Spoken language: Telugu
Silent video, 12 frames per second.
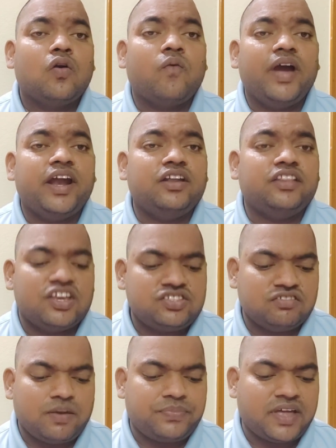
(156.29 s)
కువైటు
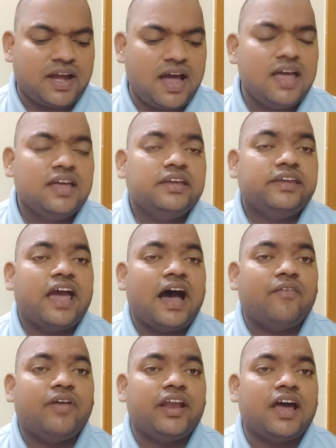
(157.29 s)
దేశవ్యాప్తంగా
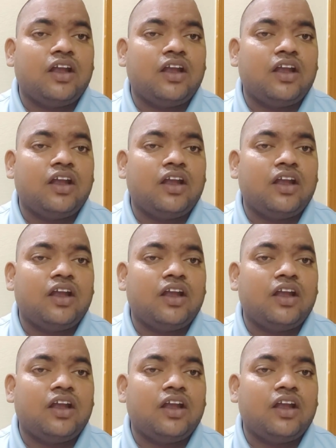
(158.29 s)
యాభై